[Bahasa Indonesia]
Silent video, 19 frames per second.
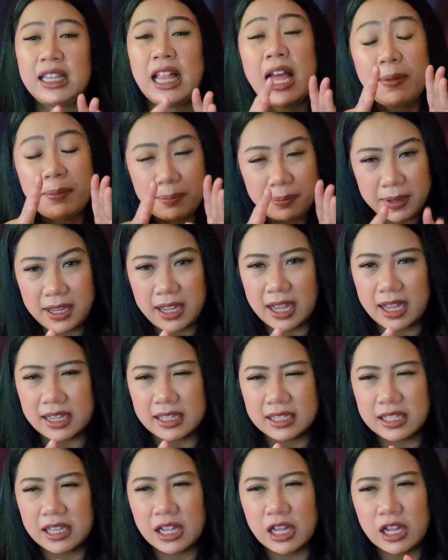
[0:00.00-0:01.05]
Tapi
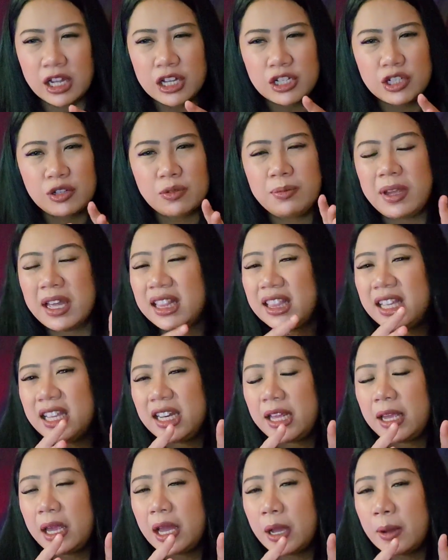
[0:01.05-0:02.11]
guys, Sumiati
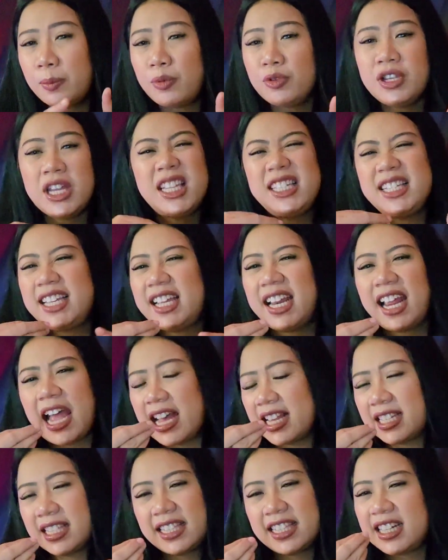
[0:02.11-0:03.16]
ini punya ciri
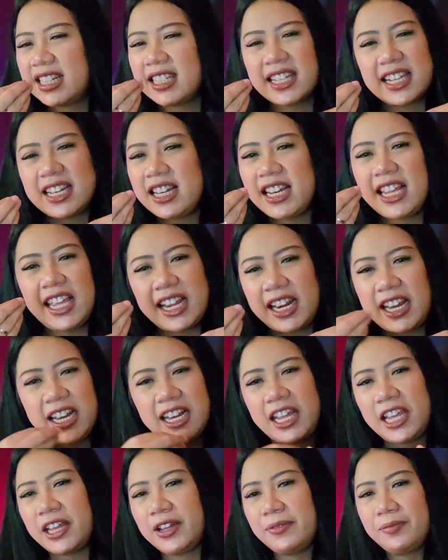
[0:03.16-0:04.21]
khas tersendiri
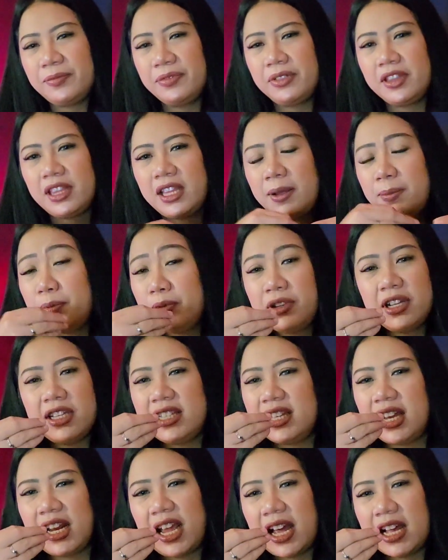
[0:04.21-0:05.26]
nih. Dia punya
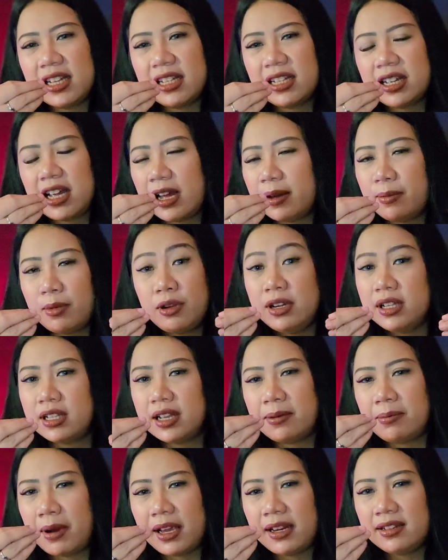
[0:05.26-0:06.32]
ciri khas nggak mau
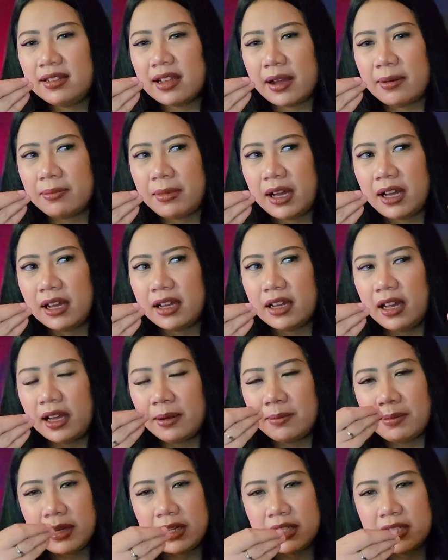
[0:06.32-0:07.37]
disamain sama
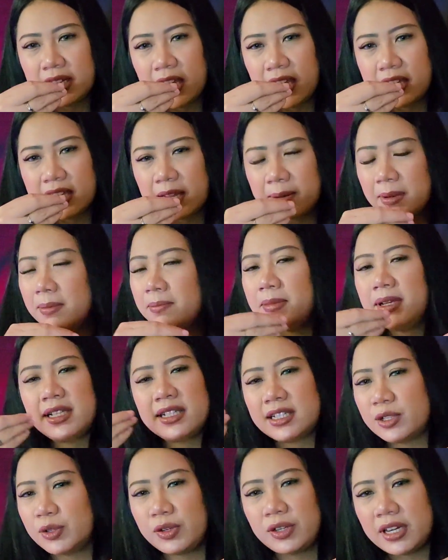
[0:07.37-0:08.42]
Miske sama
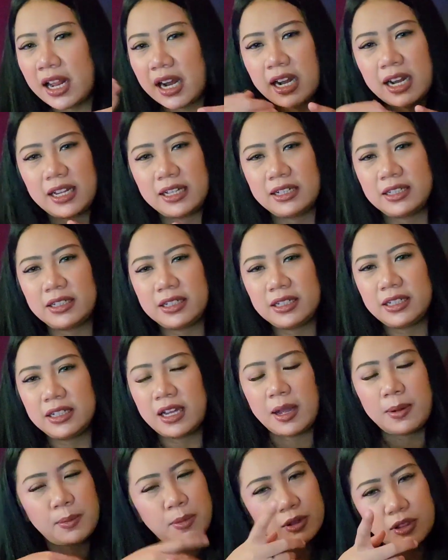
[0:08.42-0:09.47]
Miss Sundel.
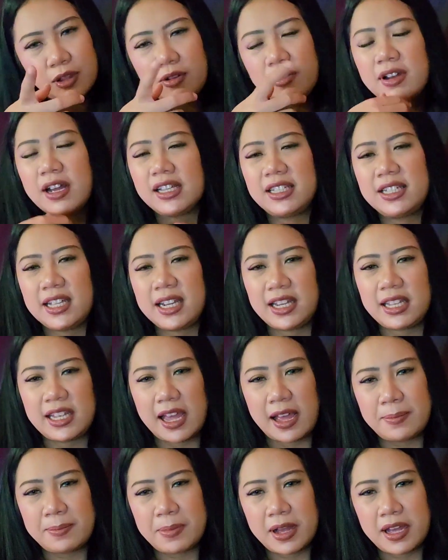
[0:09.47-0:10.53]
Mau tahu gak
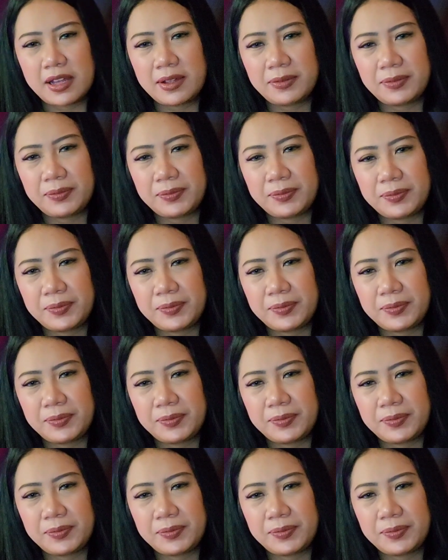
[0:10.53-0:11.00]
cirinya apa?